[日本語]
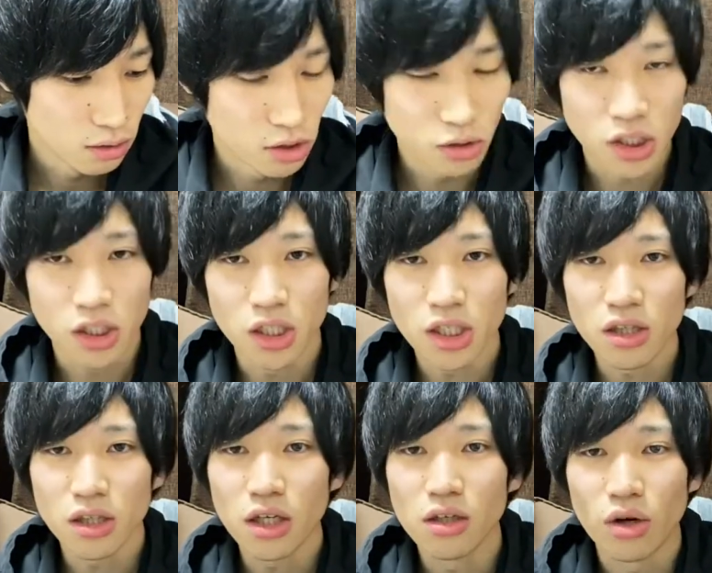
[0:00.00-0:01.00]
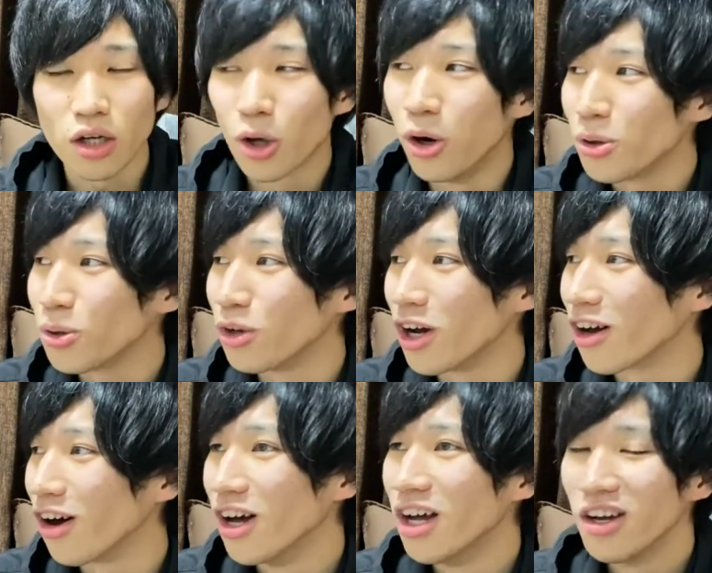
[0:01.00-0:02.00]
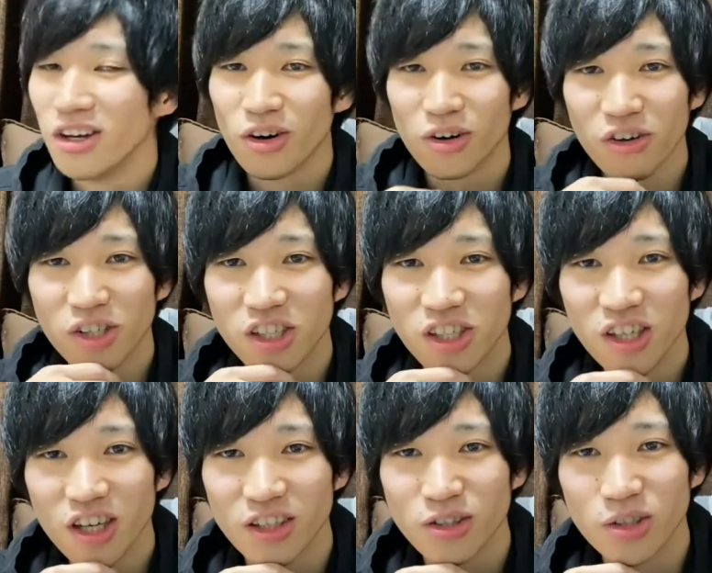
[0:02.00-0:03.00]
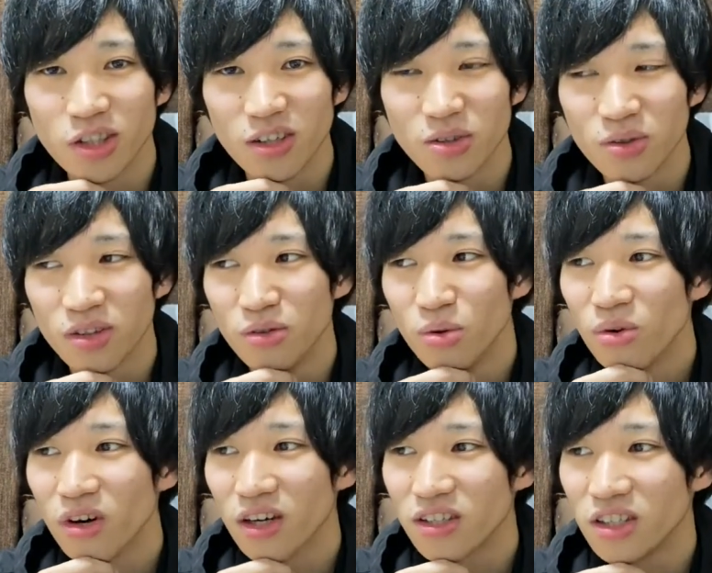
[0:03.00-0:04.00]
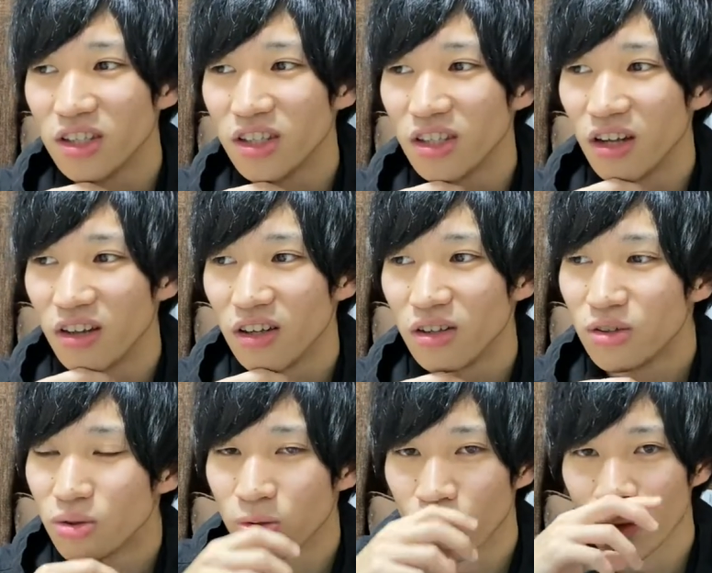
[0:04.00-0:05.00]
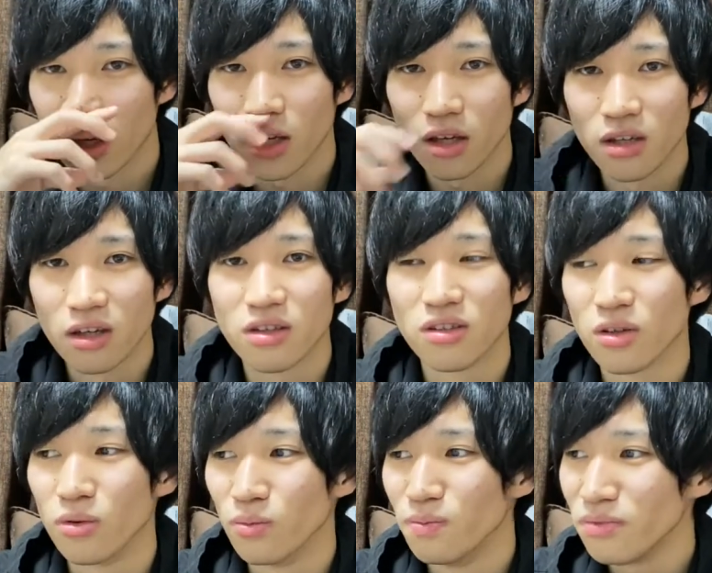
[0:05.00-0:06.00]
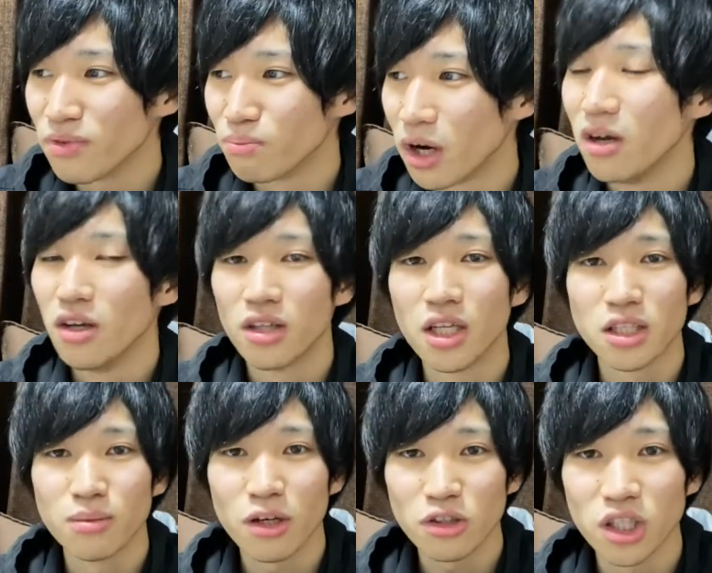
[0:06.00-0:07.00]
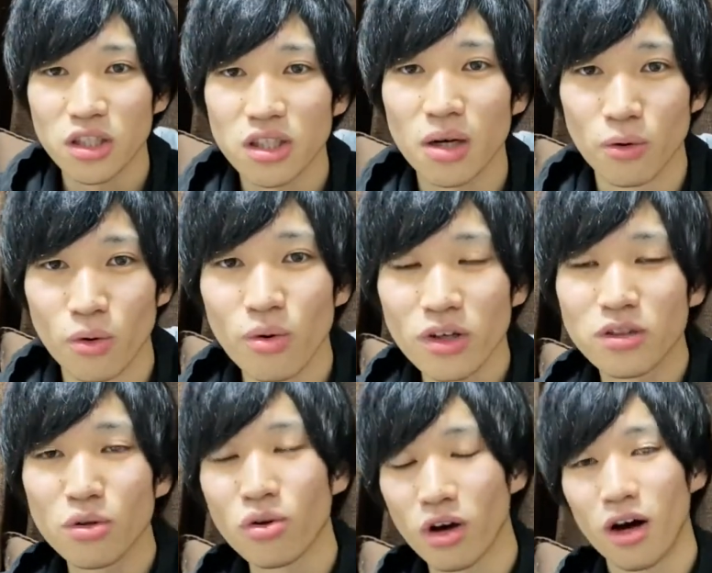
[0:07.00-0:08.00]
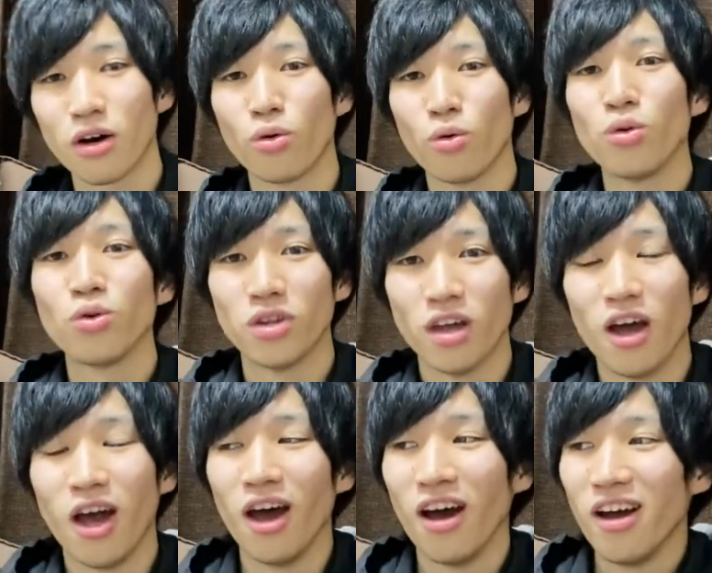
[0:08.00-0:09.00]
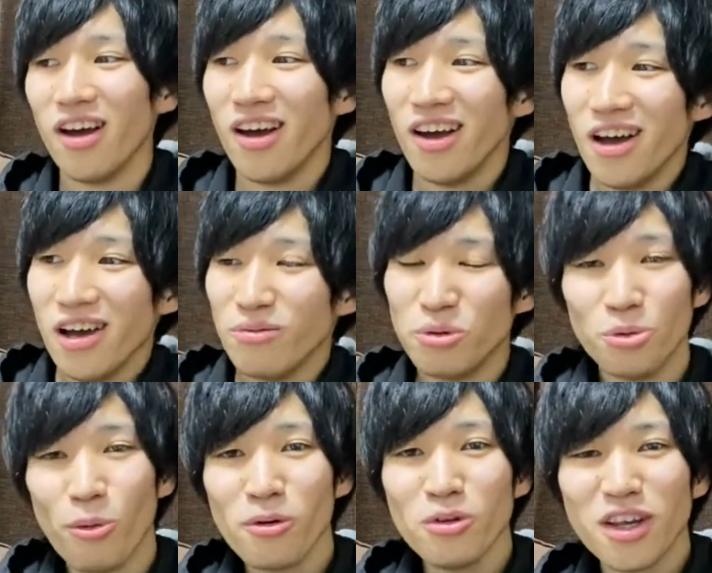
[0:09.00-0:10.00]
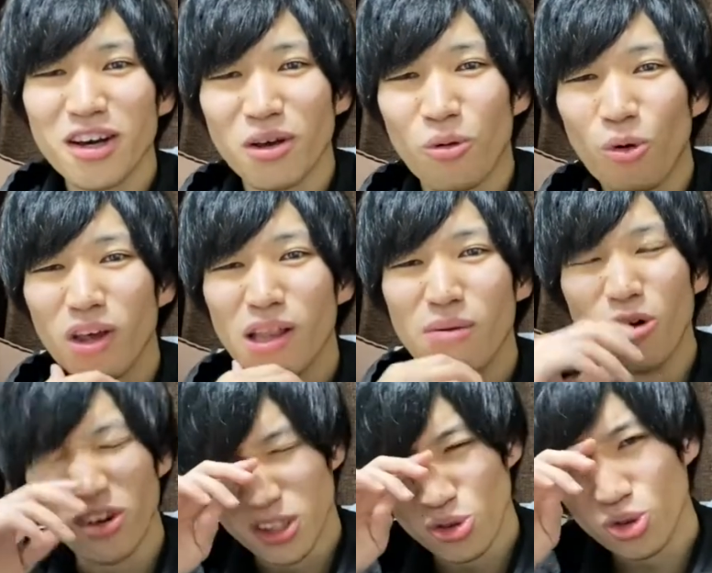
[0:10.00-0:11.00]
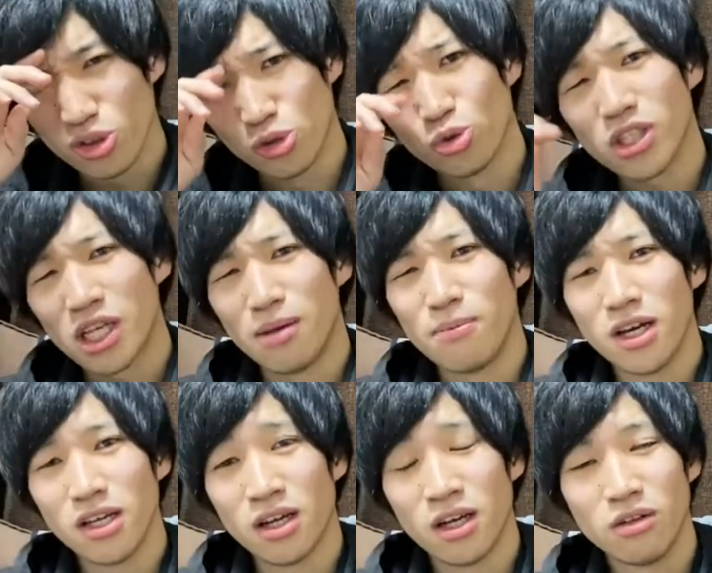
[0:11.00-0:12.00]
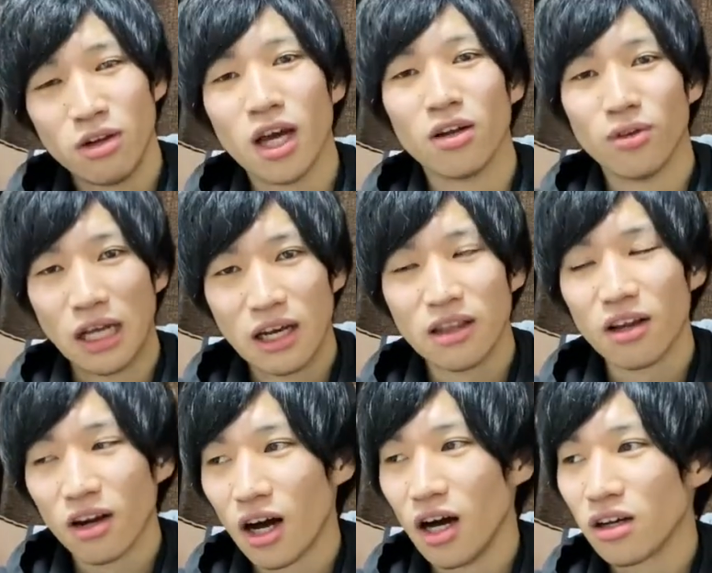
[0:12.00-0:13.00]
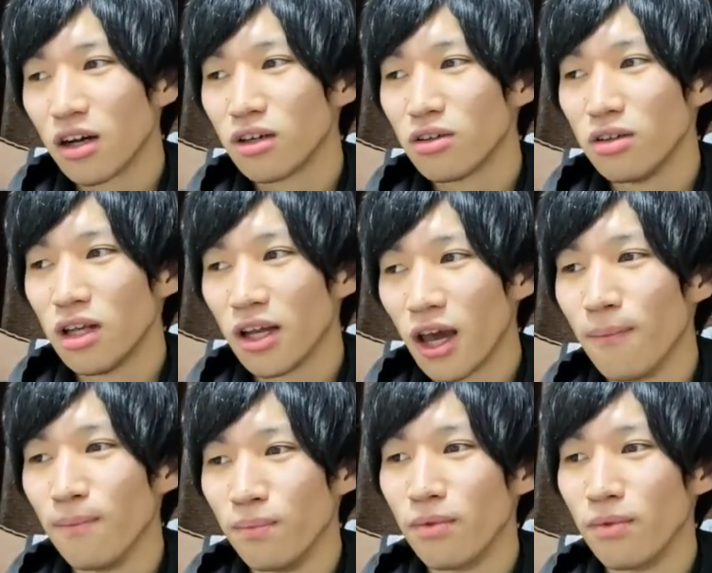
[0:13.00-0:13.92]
尻っていうのがちょっとなんか、あな尻がついてるぞってどっから尻きたんだってちょっとそこだけ気になるんですけどんまあ鉄丸尻サーブこれすごくかっこよくてもう僕の中でこれでもちょっと正直決まりかなぐらいのねなんなら感覚でね、